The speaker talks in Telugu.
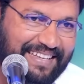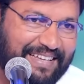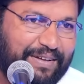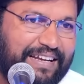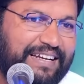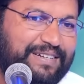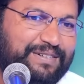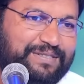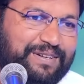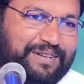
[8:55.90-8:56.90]
వెనకటి
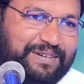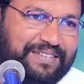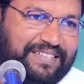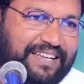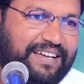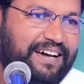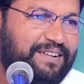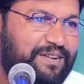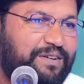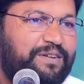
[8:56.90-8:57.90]
రోజుల్లో ఈ
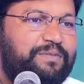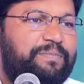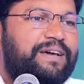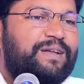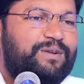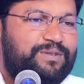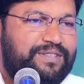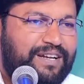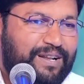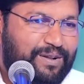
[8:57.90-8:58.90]
చలికాలంలో పీకల్లో
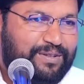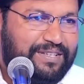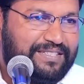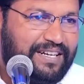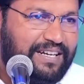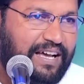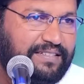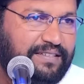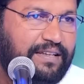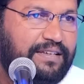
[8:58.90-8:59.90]
నీళ్ళల్లో తీసుకెళ్ళి ఆ
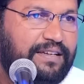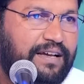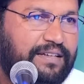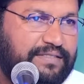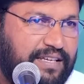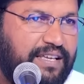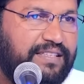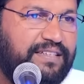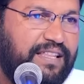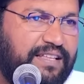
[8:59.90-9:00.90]
చలికి ఆ సంగీత
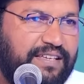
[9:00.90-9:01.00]
సాధన